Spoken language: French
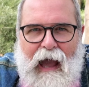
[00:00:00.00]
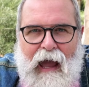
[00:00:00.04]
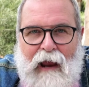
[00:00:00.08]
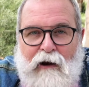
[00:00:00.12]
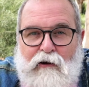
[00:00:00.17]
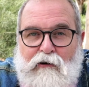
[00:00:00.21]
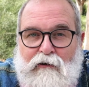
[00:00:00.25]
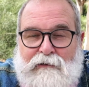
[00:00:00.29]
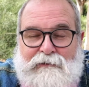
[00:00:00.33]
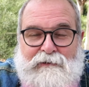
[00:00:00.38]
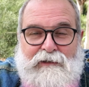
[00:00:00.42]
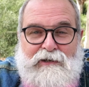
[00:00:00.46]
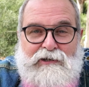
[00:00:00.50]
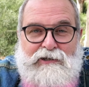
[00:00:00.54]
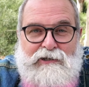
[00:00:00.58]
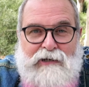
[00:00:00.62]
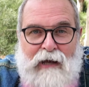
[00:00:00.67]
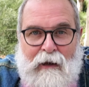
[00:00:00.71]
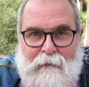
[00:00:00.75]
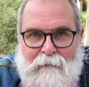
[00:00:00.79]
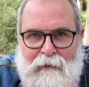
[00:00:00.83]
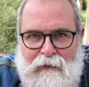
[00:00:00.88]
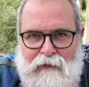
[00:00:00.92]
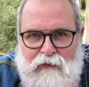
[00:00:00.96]
Alors, si
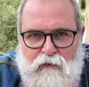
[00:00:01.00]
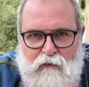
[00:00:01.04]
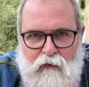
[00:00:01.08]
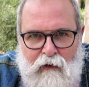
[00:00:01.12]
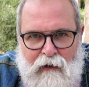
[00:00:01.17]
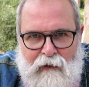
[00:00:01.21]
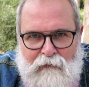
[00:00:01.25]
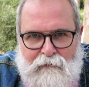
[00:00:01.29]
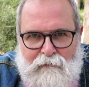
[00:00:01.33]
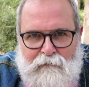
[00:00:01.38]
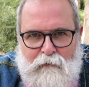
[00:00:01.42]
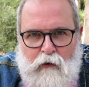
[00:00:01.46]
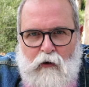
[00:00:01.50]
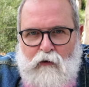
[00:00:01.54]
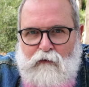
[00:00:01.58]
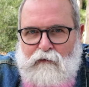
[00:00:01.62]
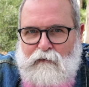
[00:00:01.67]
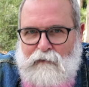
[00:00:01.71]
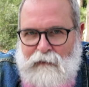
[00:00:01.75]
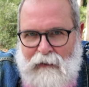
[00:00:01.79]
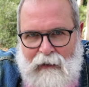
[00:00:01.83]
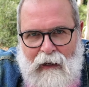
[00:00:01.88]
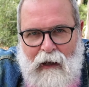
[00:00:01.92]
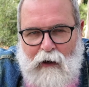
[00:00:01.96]
jamais tu voulais me
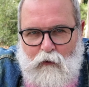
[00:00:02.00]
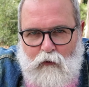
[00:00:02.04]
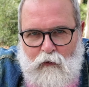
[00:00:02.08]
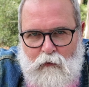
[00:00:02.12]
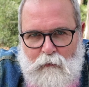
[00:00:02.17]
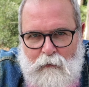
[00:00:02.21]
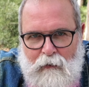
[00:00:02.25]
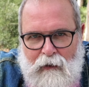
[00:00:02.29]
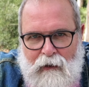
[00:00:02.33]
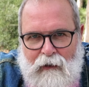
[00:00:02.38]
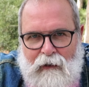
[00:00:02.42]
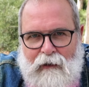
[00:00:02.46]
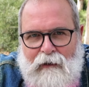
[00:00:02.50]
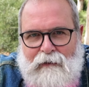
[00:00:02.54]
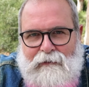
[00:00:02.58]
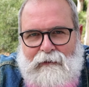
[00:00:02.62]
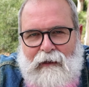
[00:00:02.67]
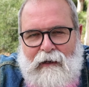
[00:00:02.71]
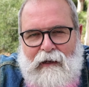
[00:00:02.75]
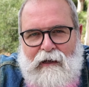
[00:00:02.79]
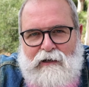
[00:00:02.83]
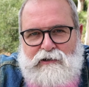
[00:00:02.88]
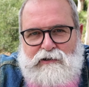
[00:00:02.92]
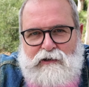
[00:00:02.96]
filer un coup de main et que tu
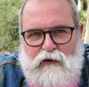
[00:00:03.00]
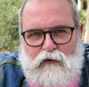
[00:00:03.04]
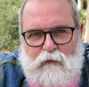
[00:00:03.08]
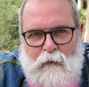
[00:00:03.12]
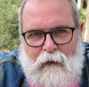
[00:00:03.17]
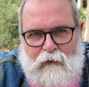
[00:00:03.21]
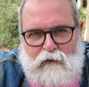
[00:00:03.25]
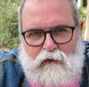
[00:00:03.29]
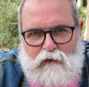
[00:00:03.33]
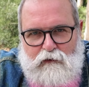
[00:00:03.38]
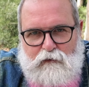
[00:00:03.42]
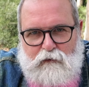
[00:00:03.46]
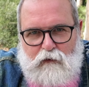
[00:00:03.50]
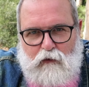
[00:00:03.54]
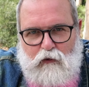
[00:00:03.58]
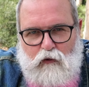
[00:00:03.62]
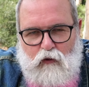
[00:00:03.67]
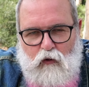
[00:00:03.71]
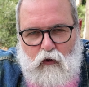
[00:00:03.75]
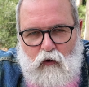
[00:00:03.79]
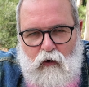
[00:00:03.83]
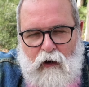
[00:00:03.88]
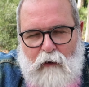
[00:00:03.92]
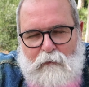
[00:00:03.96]
allais acheter du matos
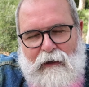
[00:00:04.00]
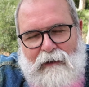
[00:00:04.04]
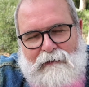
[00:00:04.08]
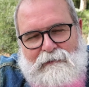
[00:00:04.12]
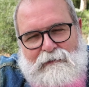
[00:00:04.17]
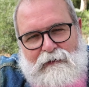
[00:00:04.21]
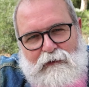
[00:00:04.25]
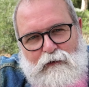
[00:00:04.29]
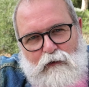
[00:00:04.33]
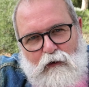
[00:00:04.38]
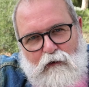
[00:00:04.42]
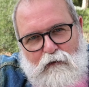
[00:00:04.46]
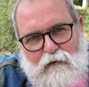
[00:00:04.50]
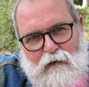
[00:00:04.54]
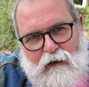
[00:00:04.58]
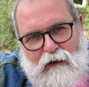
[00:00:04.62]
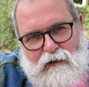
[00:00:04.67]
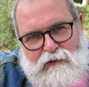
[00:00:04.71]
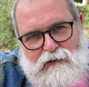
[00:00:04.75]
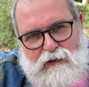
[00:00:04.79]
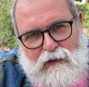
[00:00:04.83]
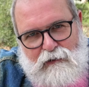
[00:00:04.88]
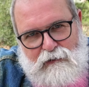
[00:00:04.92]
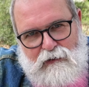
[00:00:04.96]
photo, eh bien, si tu le
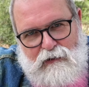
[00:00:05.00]
fais chez